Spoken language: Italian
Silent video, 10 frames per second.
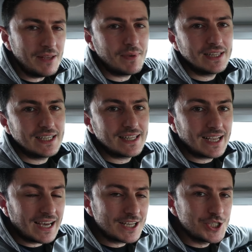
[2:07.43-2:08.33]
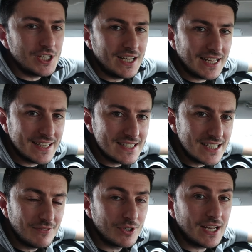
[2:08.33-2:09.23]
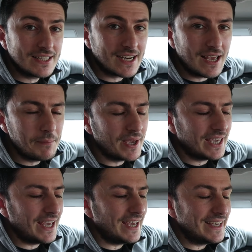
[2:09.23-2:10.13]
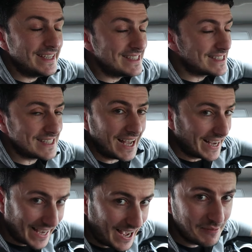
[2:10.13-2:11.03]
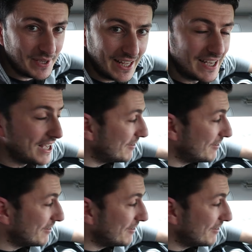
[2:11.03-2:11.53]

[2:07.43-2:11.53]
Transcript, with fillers: prima di attaccarci l'adesivo della 3M che è instaccabile.